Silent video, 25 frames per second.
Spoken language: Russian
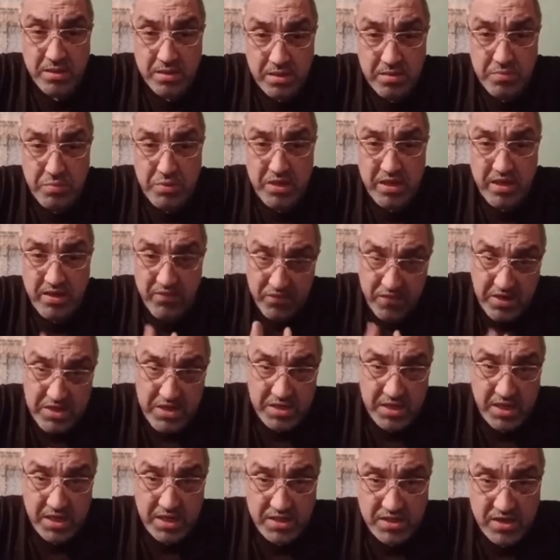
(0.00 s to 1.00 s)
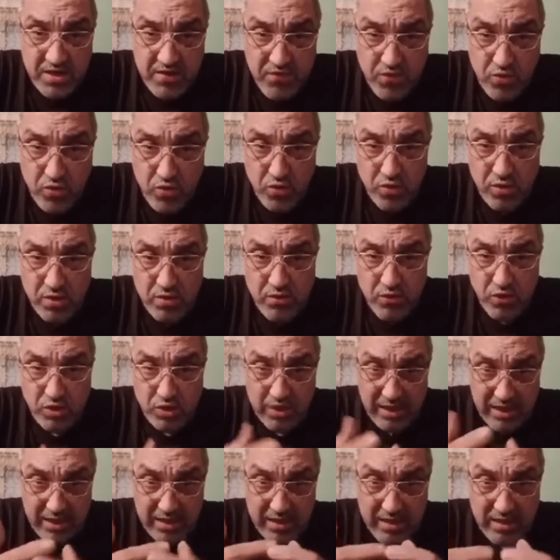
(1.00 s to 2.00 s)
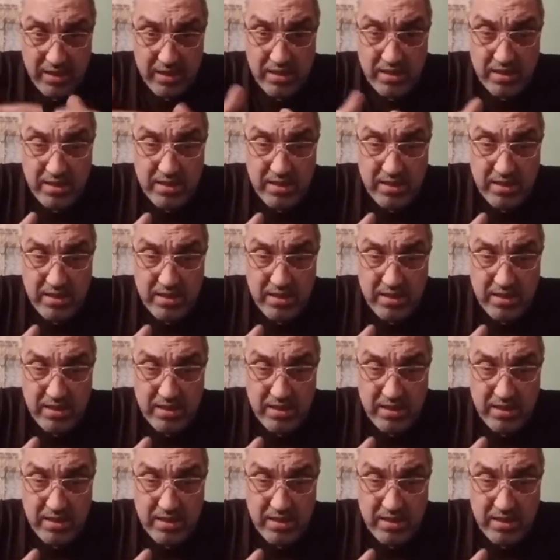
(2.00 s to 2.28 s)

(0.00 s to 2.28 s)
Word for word: набери, выйди на разговор, вот так.